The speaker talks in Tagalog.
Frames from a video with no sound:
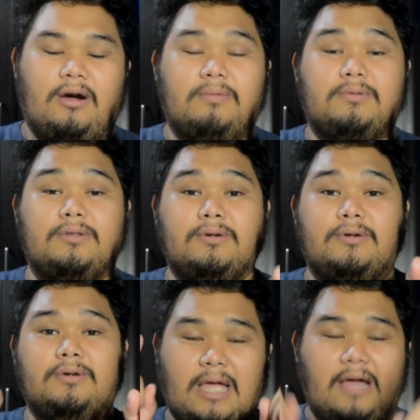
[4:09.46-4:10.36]
Hope
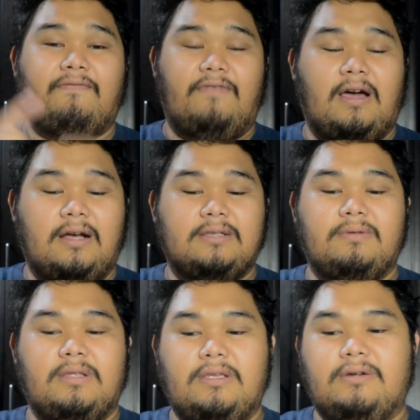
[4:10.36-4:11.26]
to have vlogs
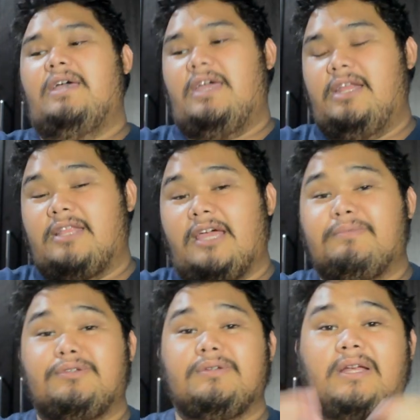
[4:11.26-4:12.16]
with you
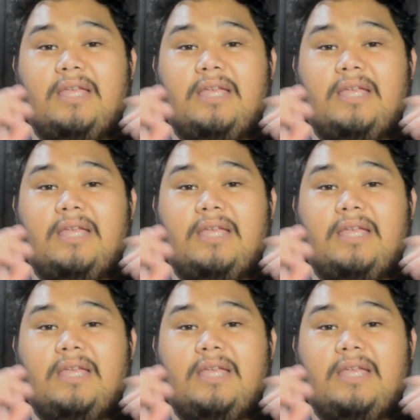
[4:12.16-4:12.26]
anytime soon